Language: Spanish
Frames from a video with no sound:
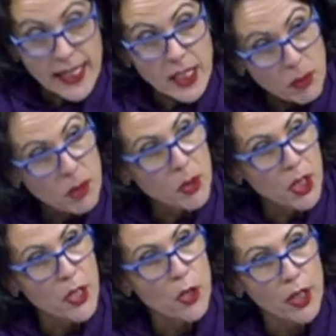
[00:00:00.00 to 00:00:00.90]
ese mismo
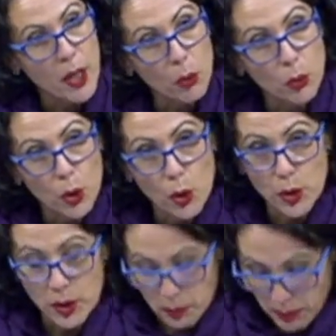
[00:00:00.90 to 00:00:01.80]
señor que junto
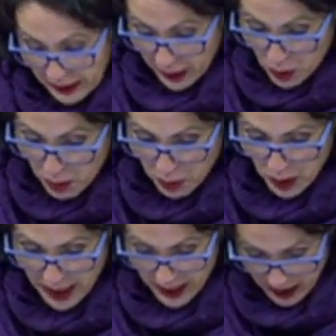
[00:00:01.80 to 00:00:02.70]
con Partido
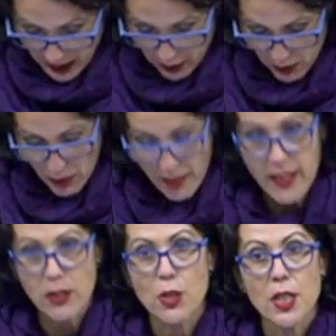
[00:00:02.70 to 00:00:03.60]
Popular y
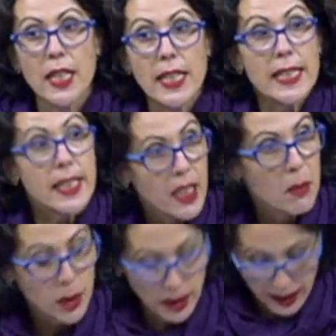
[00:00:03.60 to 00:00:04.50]
Ciudadanos
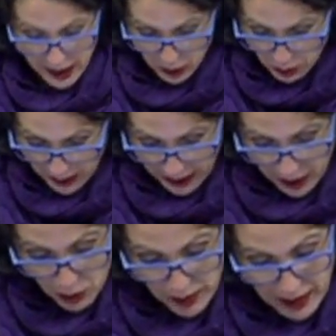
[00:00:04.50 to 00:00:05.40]
siguen protegiendo para que
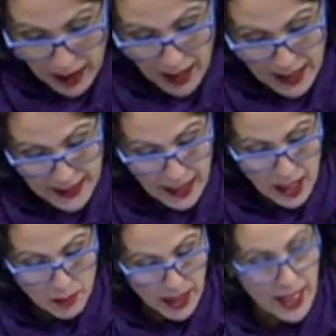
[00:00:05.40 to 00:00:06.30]
no venga a esta
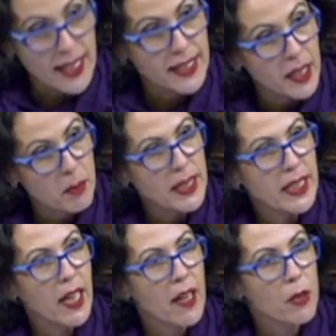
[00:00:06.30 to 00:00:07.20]
Cámara a ser
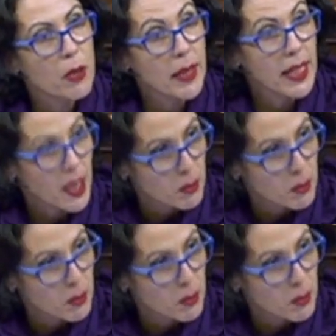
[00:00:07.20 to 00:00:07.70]
investigado de manera